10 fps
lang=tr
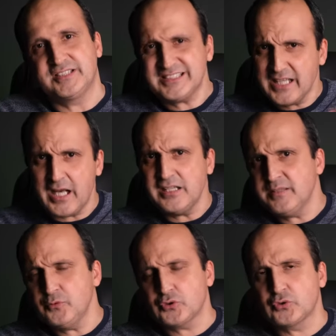Siz
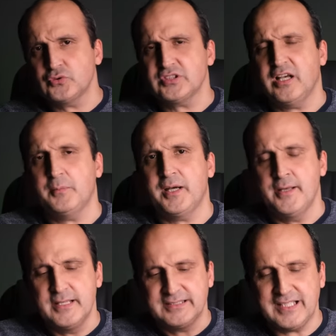ayarlayamıyorsunuz ama